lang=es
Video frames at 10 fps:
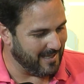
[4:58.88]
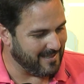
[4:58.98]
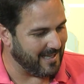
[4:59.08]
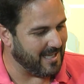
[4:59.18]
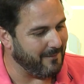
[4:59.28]

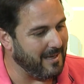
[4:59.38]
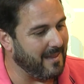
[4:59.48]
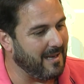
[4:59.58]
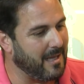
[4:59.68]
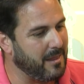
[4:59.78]
se inscribe en la
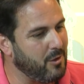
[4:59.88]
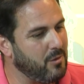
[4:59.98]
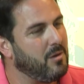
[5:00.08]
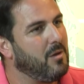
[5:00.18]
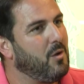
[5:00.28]

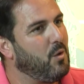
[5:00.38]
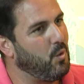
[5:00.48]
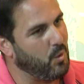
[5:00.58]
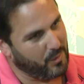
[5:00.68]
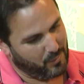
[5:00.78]
delegación,
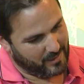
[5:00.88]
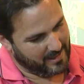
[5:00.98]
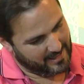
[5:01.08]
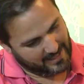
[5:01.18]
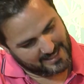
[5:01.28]
luego
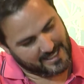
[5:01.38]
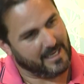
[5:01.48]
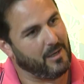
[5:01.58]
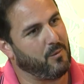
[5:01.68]
estarán